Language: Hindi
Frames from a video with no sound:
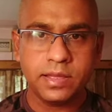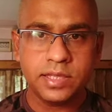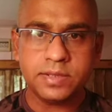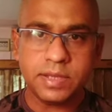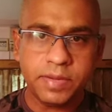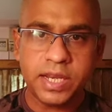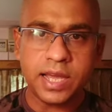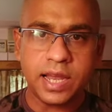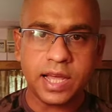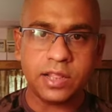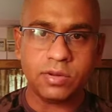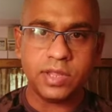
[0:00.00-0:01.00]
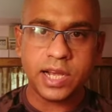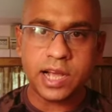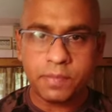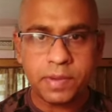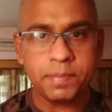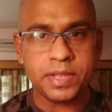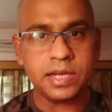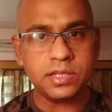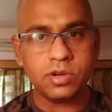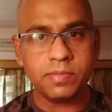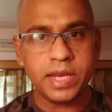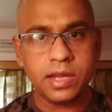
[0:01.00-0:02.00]
जब ज़मीनी हालात को देखा अपने
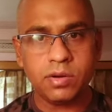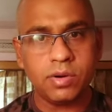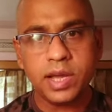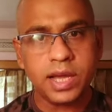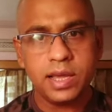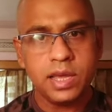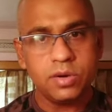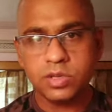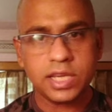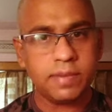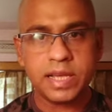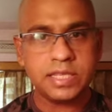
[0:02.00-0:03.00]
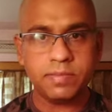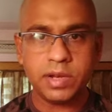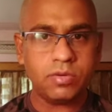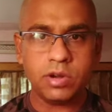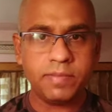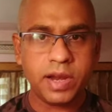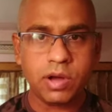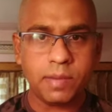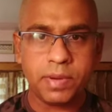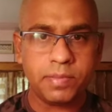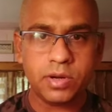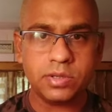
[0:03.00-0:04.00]
पिताजी को मैंने खोया उसके बाद से बिल्कुल मेरे को
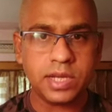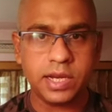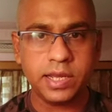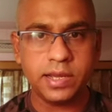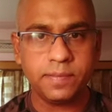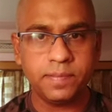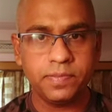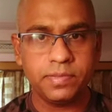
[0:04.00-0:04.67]
आप पे भरोसा नहीं है